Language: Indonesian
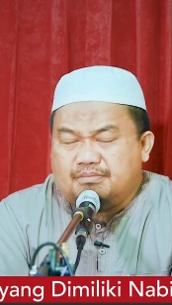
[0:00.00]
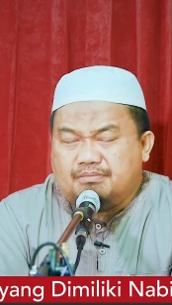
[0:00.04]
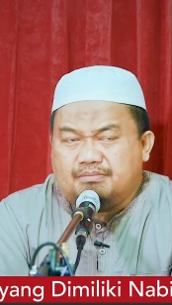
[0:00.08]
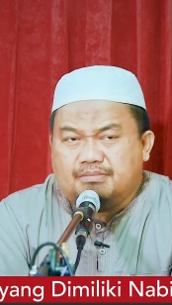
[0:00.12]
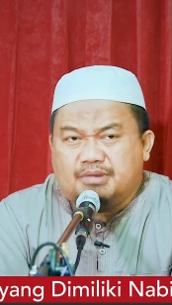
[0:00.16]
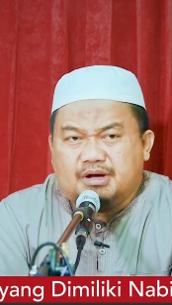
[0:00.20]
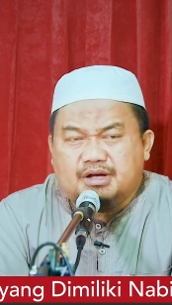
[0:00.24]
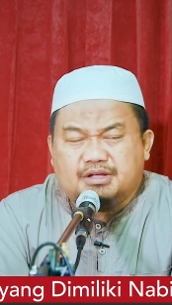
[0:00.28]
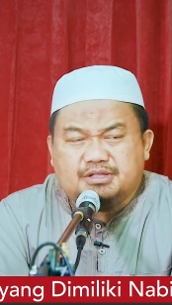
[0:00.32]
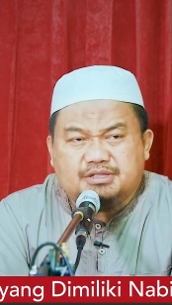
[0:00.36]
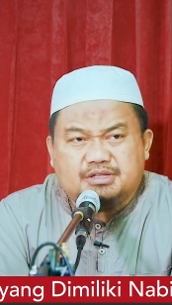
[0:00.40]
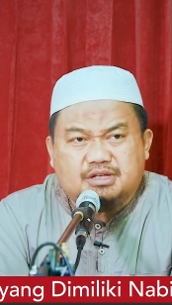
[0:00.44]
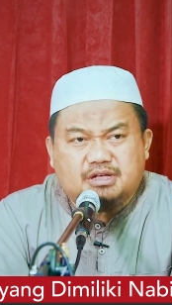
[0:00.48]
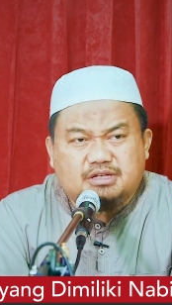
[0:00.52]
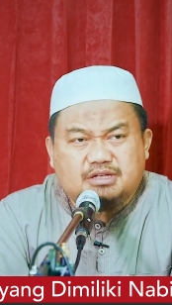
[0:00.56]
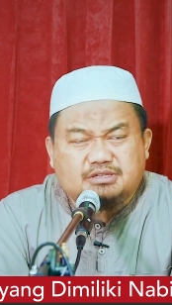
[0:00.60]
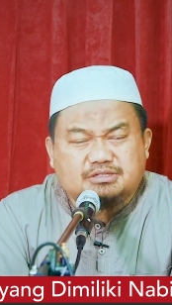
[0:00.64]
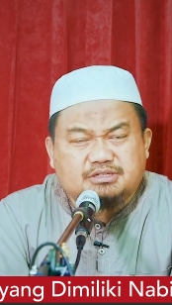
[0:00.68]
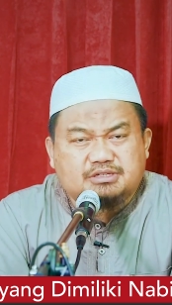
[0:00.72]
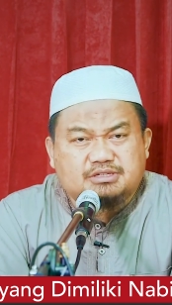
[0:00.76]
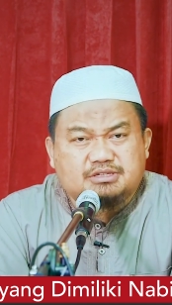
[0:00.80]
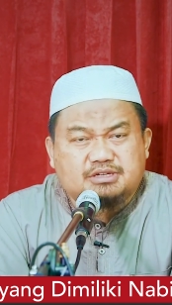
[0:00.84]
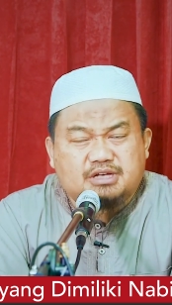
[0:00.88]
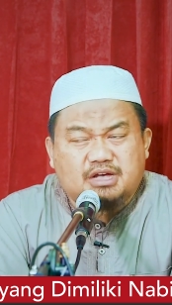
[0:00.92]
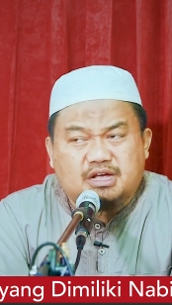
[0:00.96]
banyak
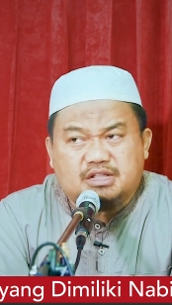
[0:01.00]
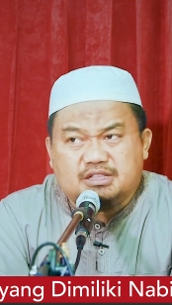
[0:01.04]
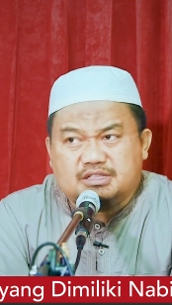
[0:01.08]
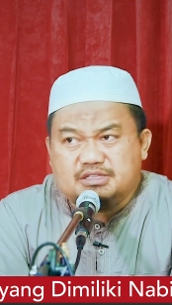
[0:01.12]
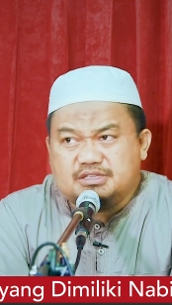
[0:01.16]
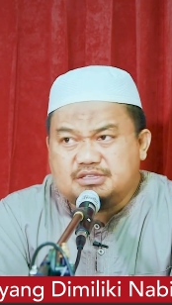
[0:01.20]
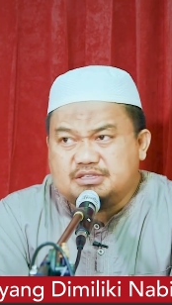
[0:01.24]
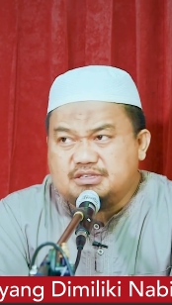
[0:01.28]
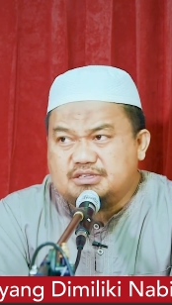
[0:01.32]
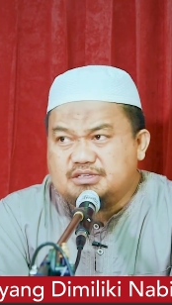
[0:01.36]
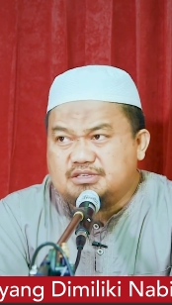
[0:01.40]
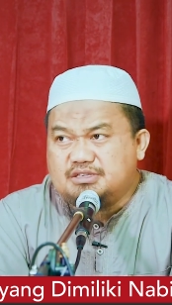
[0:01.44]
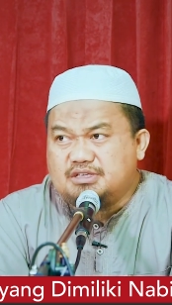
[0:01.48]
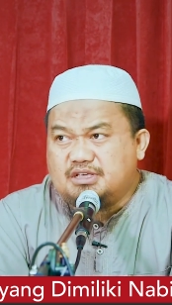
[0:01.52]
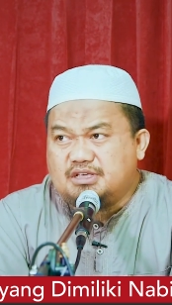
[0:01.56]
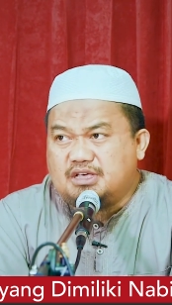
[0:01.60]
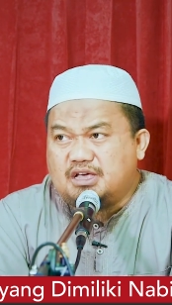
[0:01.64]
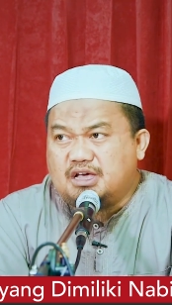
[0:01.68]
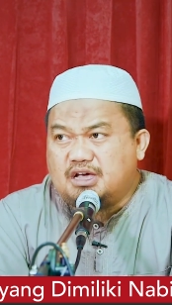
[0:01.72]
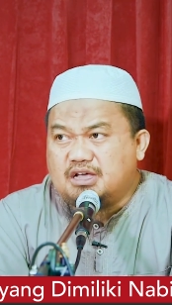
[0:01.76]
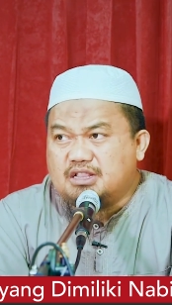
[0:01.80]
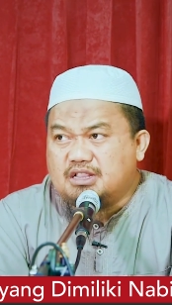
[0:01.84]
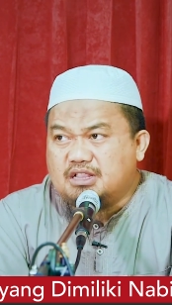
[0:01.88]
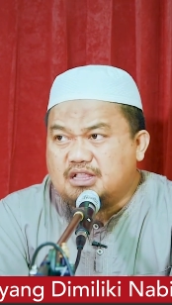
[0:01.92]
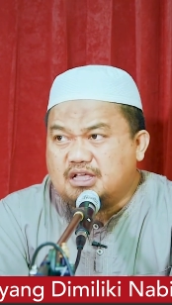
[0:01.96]
sekali
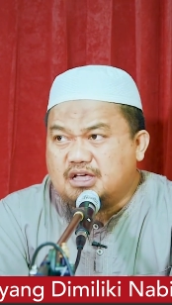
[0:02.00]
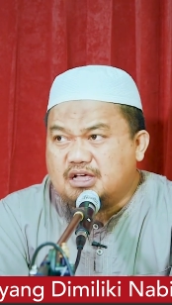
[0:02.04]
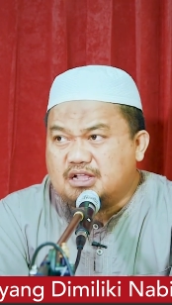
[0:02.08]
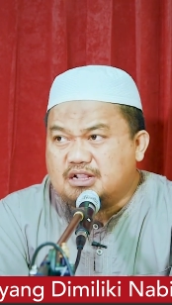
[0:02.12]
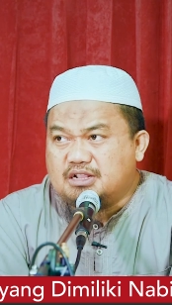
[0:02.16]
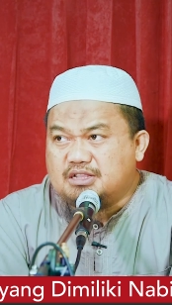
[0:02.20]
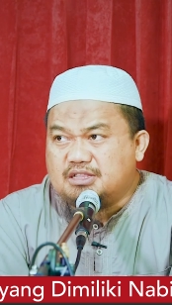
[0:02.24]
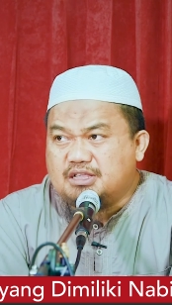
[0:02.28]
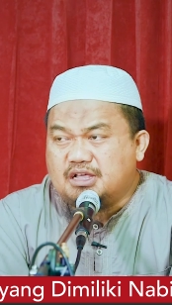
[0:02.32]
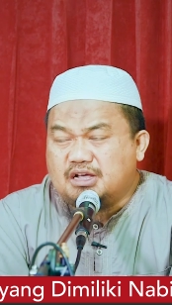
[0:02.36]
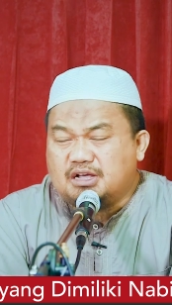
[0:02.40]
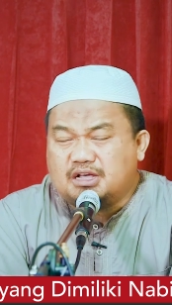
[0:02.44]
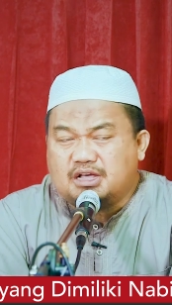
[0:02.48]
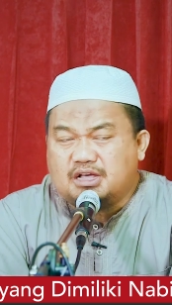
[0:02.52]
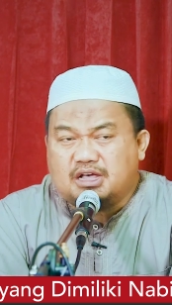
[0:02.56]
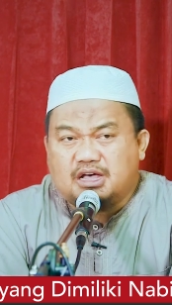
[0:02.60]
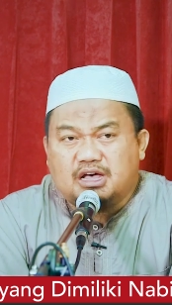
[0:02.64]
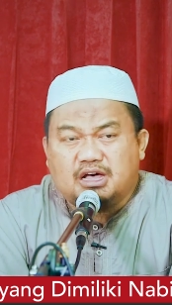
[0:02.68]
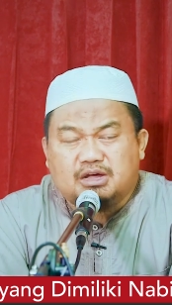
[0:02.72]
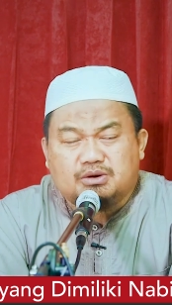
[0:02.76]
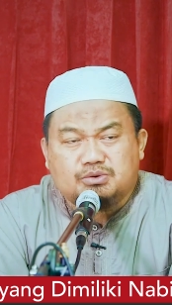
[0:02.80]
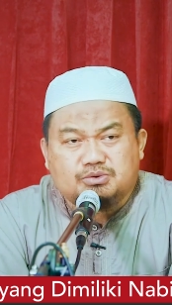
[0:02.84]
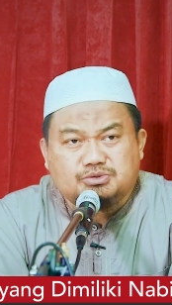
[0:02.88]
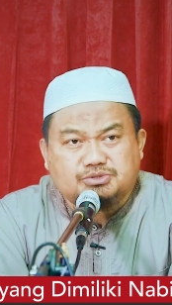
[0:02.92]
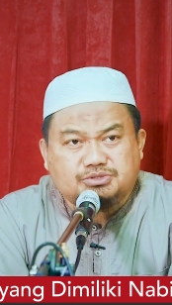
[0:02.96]
hal-hal yang
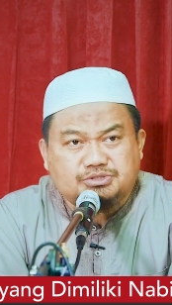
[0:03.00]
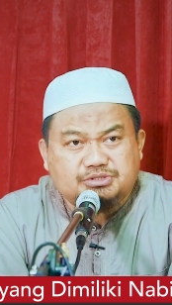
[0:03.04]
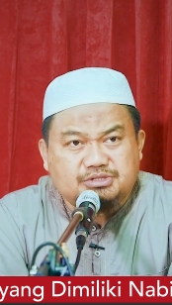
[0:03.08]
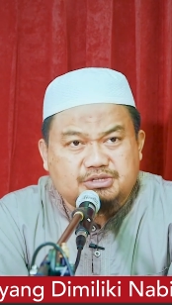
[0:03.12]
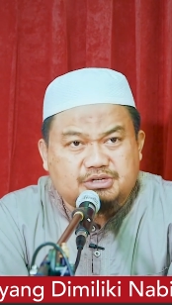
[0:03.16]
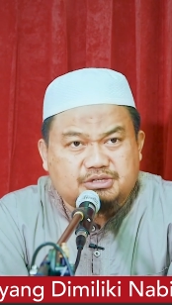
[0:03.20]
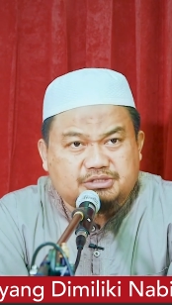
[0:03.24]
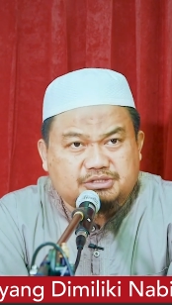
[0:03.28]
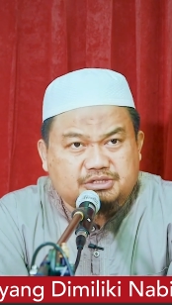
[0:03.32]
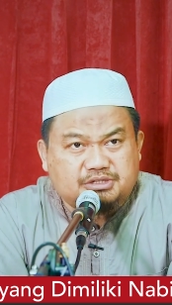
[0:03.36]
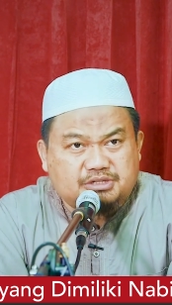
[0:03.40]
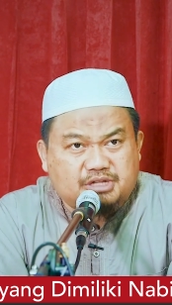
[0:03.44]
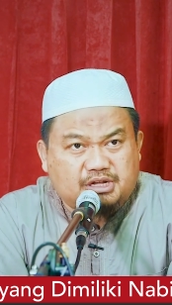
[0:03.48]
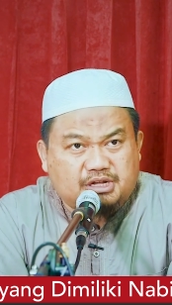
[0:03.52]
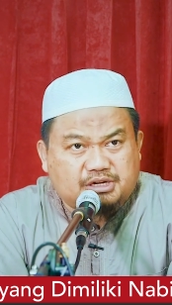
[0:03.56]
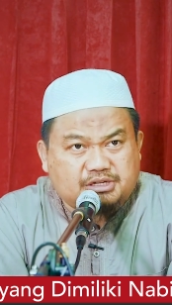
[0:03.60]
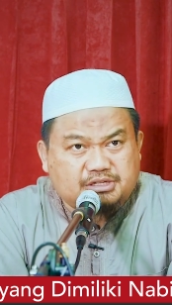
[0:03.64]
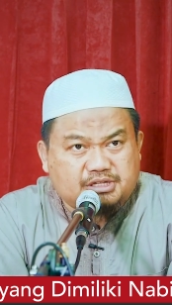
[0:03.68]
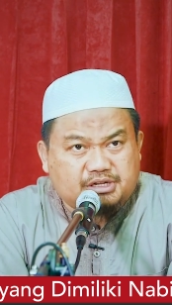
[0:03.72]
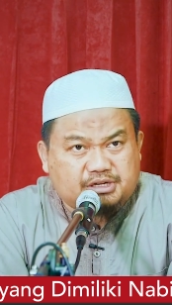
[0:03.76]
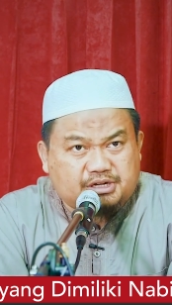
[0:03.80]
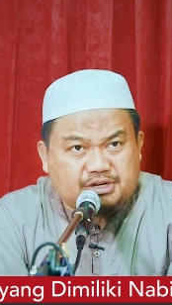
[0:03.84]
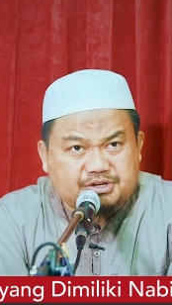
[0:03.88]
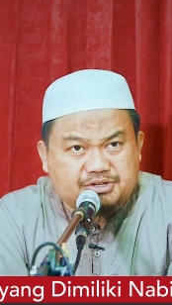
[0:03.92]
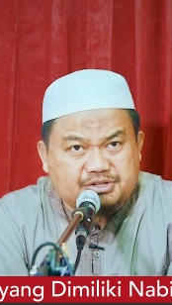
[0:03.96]
harusnya tidak
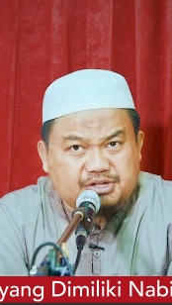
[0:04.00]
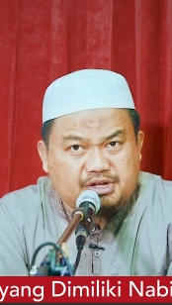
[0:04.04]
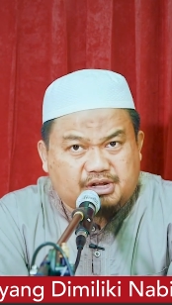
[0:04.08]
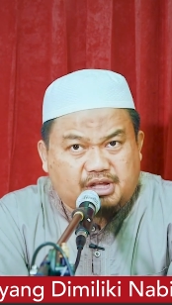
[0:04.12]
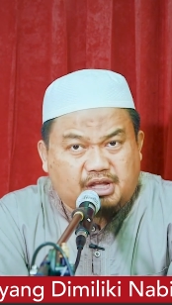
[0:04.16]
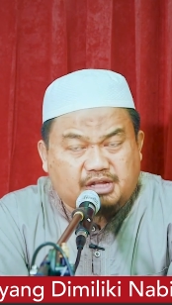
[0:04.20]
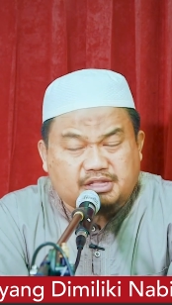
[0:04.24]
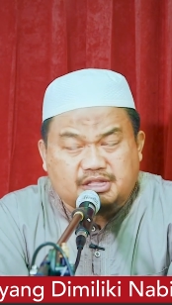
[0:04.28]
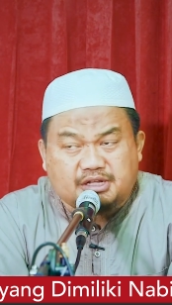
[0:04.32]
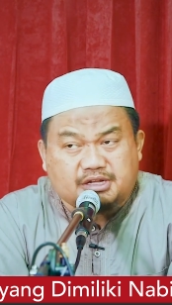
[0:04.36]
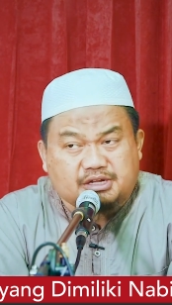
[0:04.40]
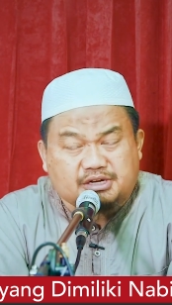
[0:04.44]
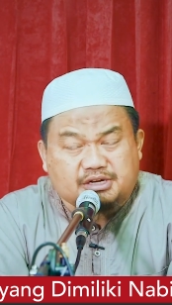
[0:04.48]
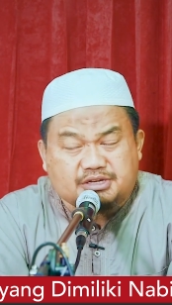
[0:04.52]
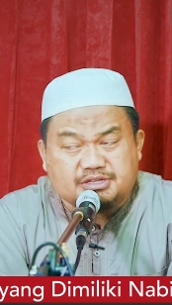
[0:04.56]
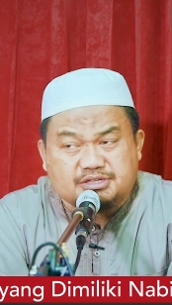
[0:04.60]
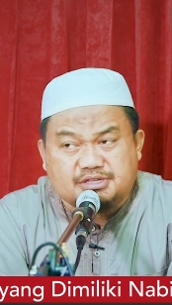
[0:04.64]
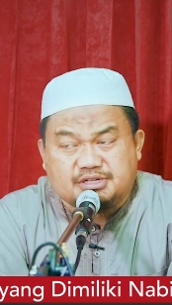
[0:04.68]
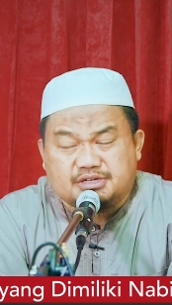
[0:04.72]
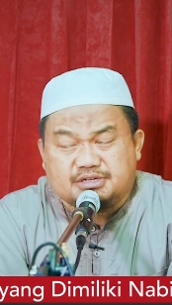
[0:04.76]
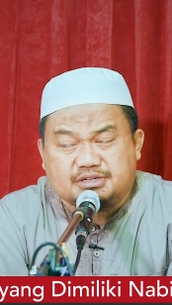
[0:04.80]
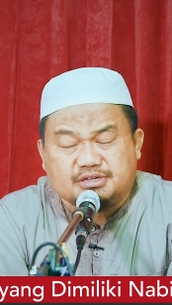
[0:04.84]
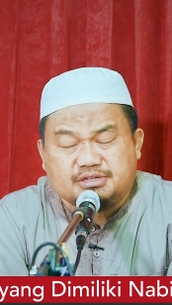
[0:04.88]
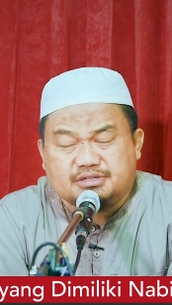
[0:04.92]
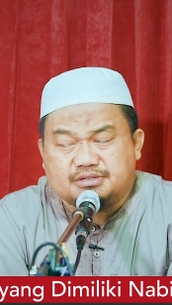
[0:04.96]
kita kerjakan, kita
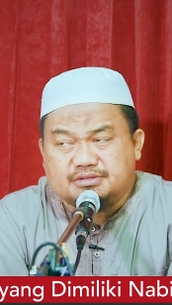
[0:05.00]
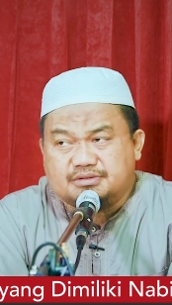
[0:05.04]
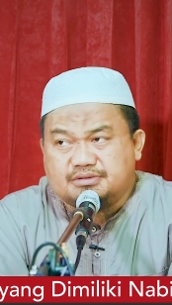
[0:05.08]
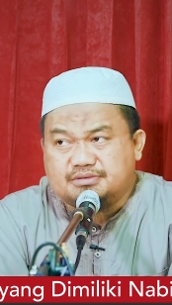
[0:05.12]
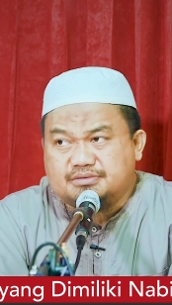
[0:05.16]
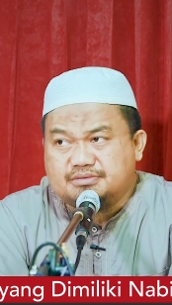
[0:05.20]
kerjakan.